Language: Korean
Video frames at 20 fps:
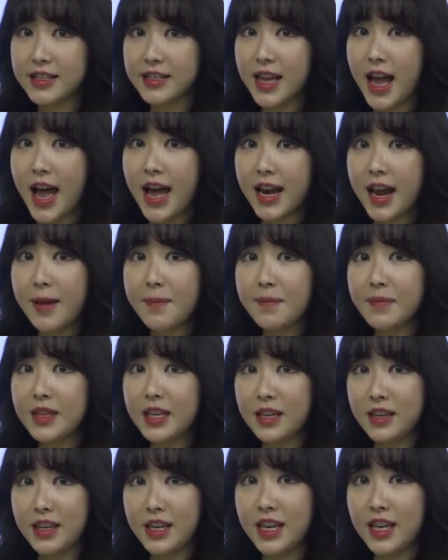
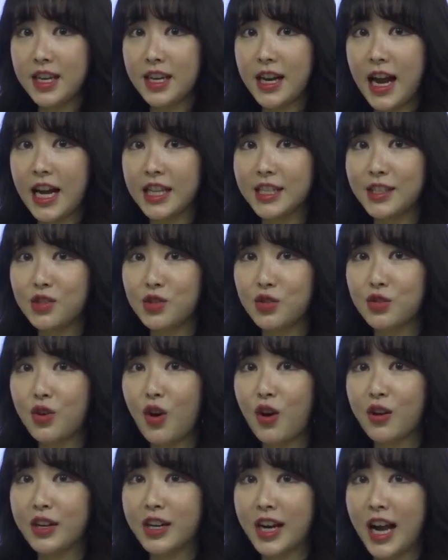사람들이라는
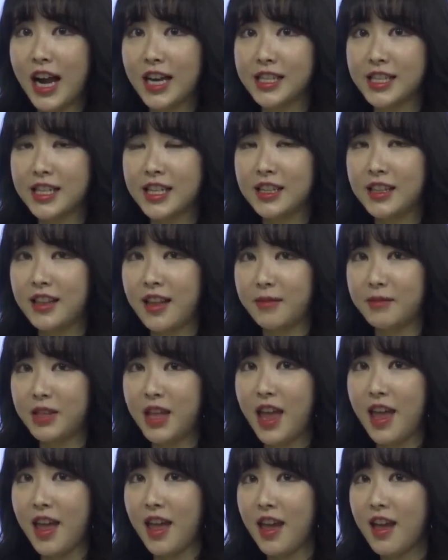주어를 가지기
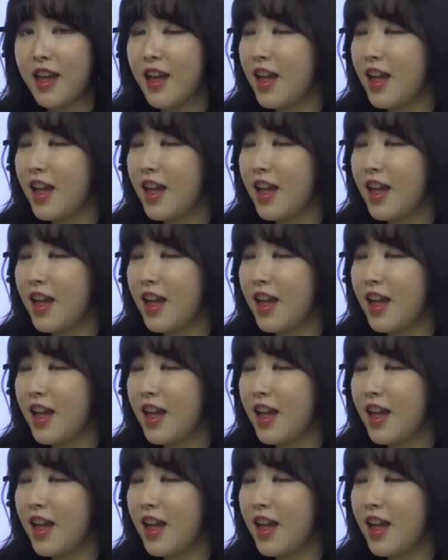때문에